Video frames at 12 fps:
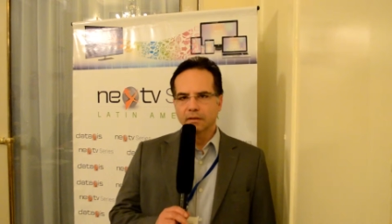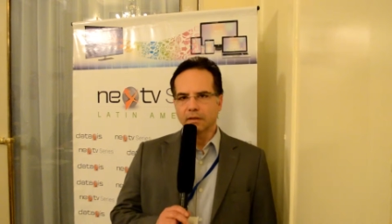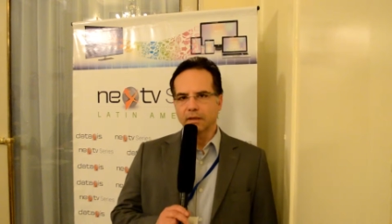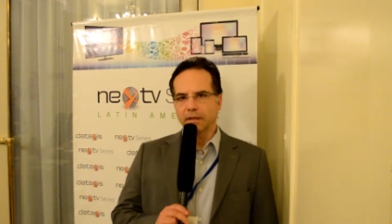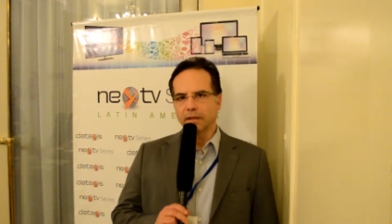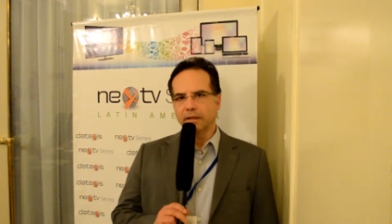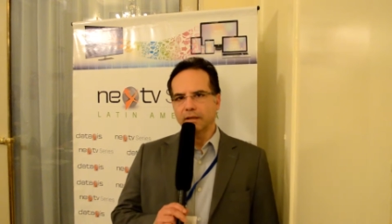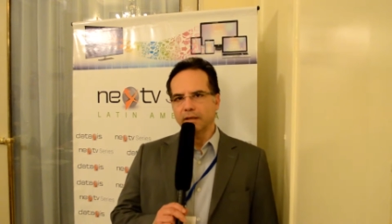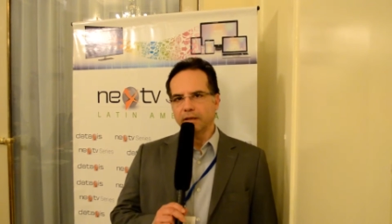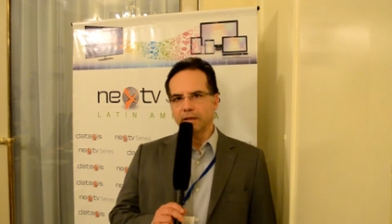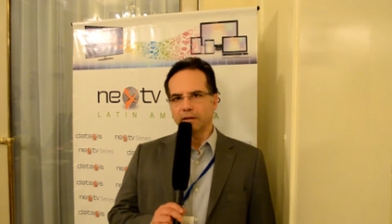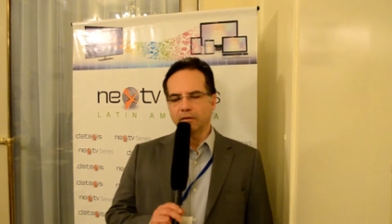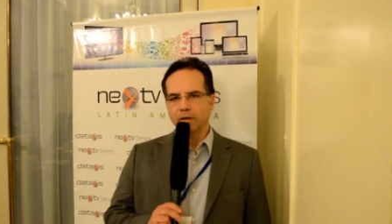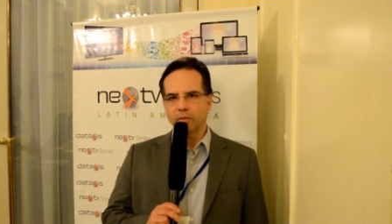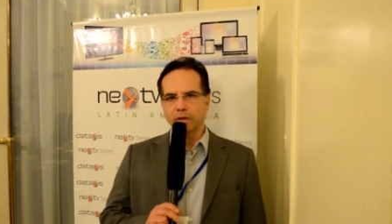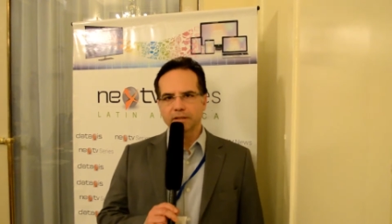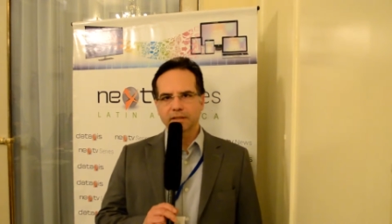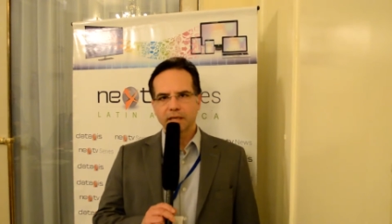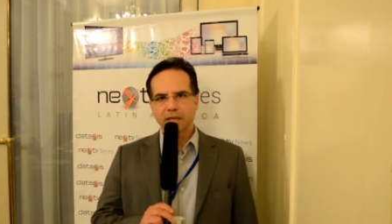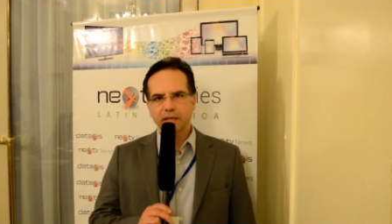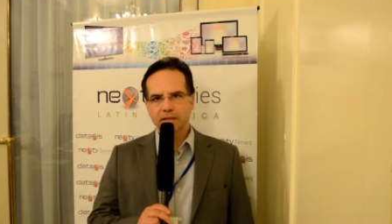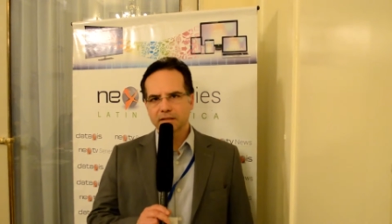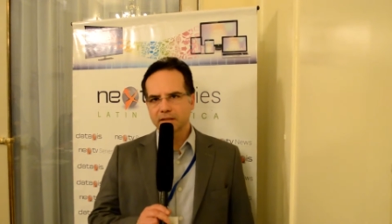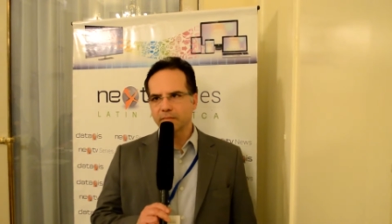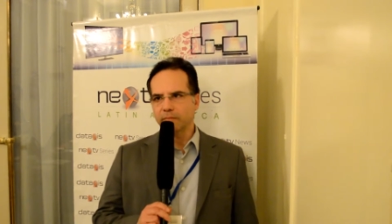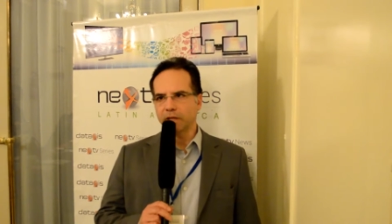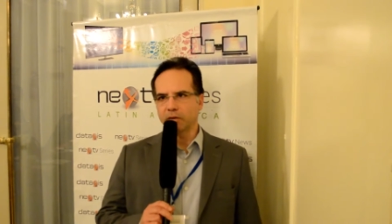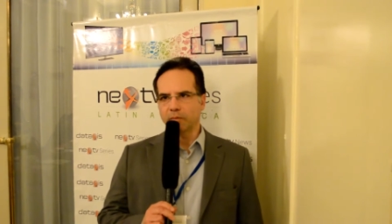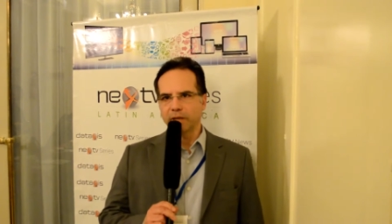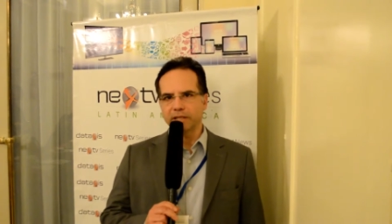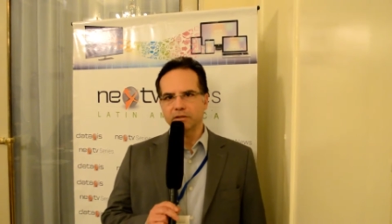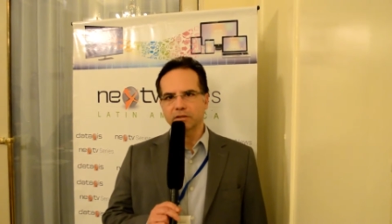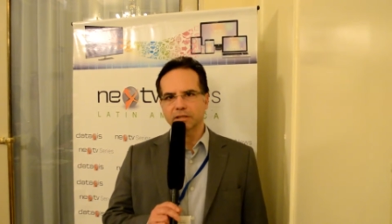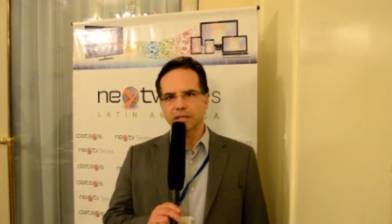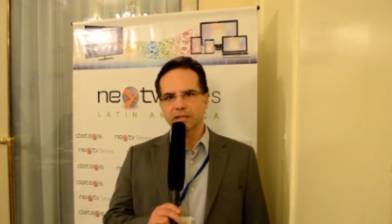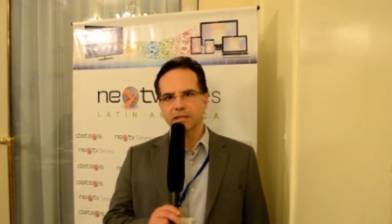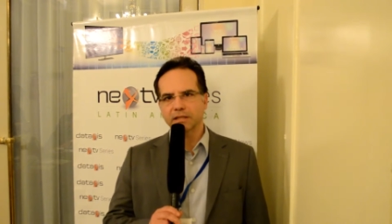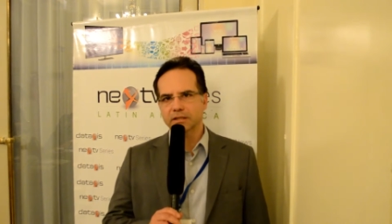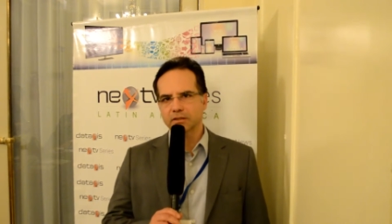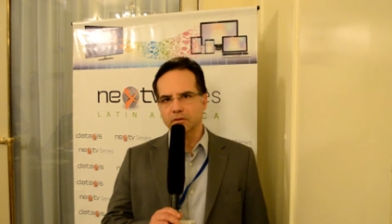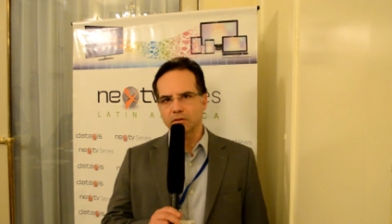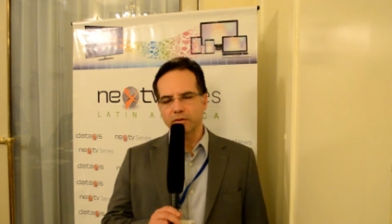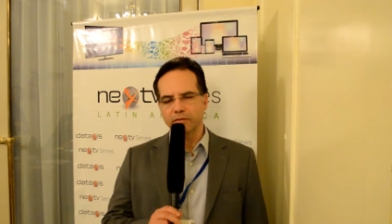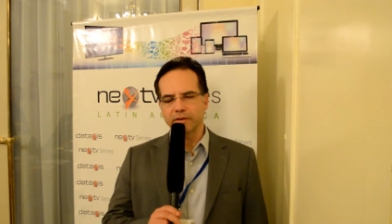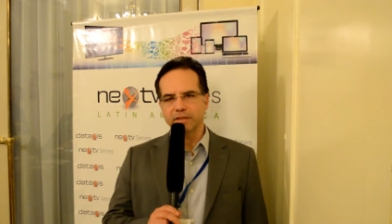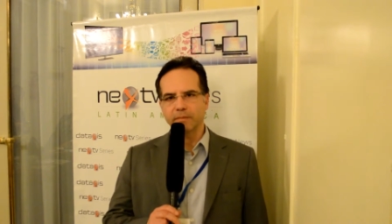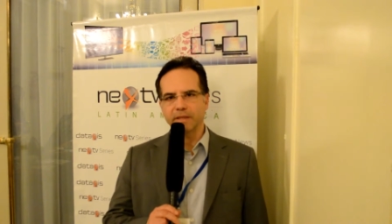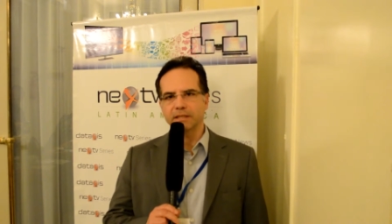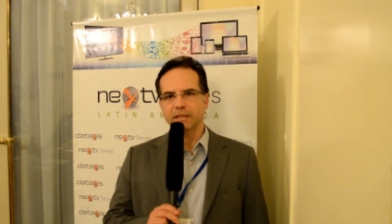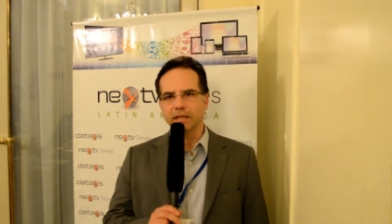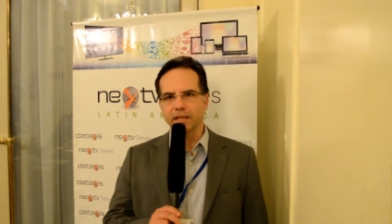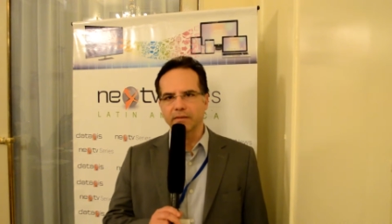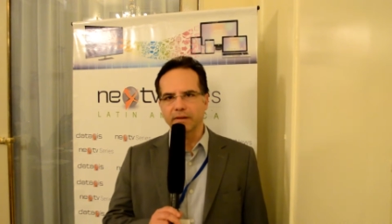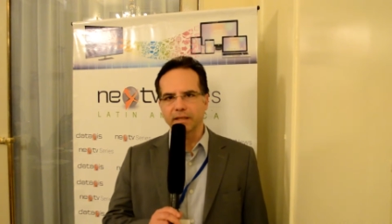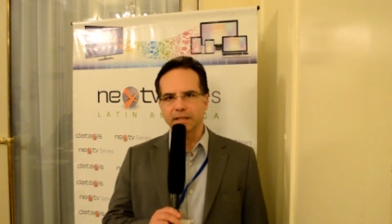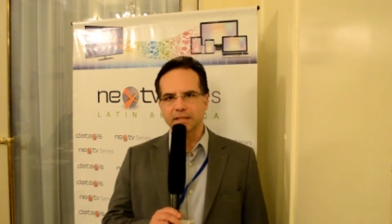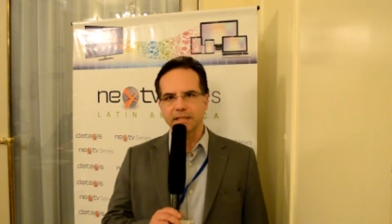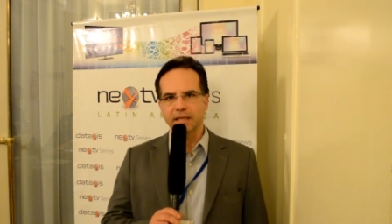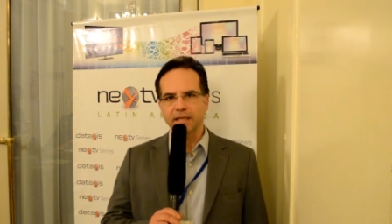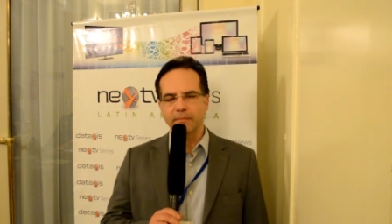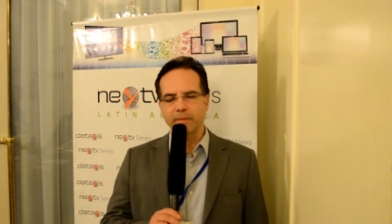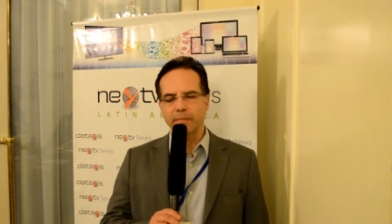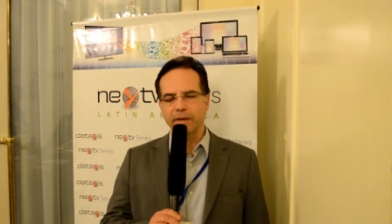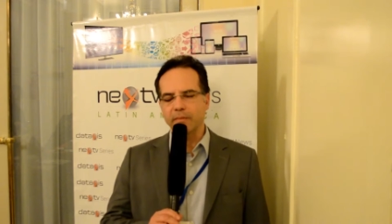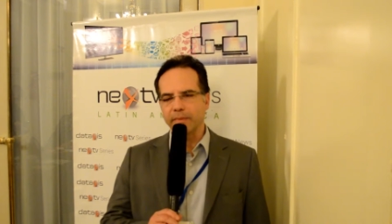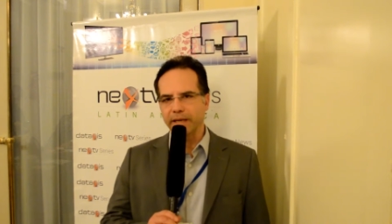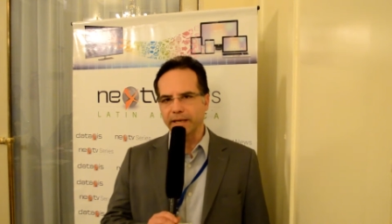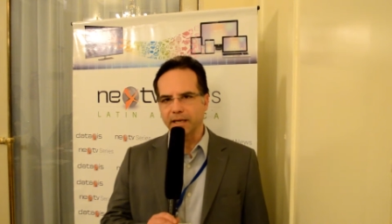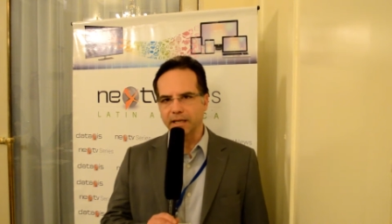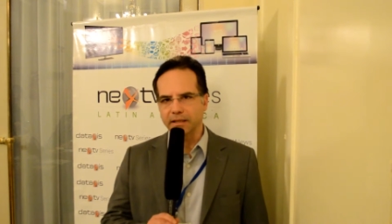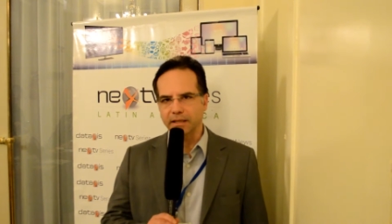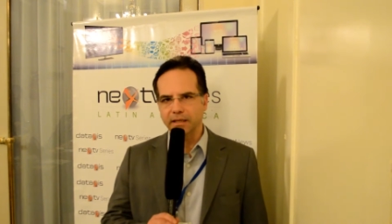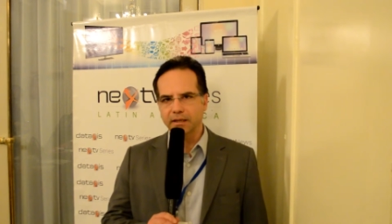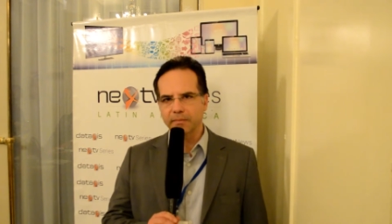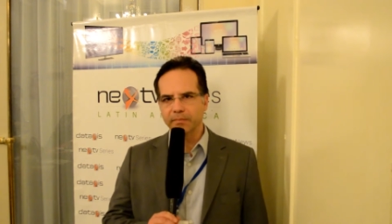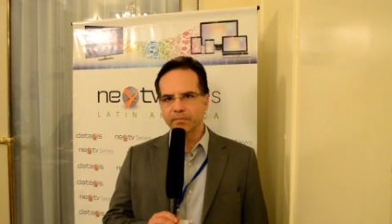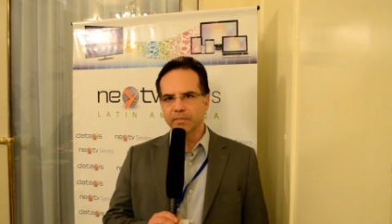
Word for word: Eh, hola, buenas tardes. Mi nombre es Yo Sánchez, soy vicepresidente de ventas de ATM para América Latina.